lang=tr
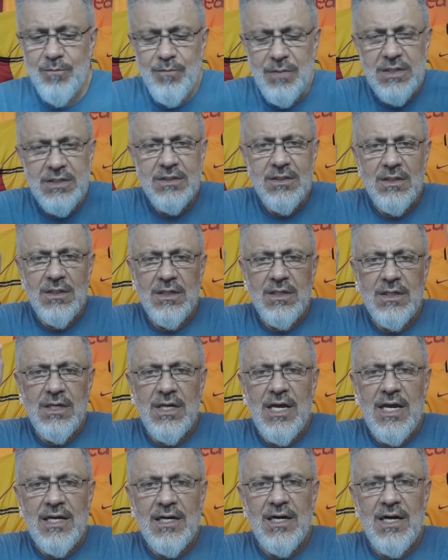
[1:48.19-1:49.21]
bir e,
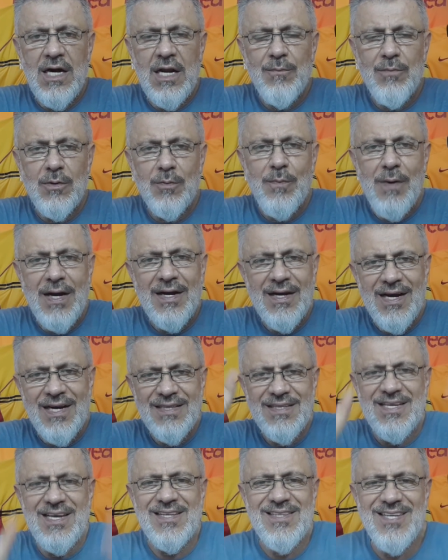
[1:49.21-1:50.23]
ekrana bir
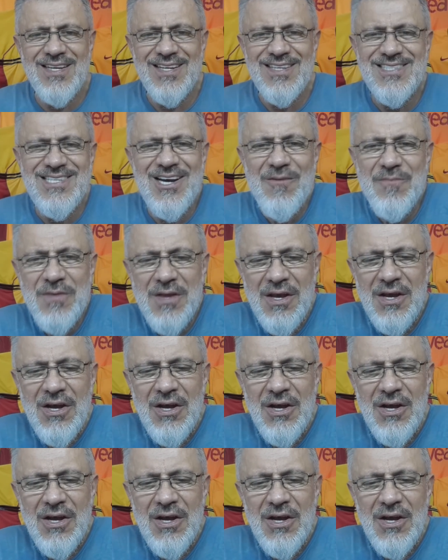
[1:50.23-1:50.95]
pankart getireceğim.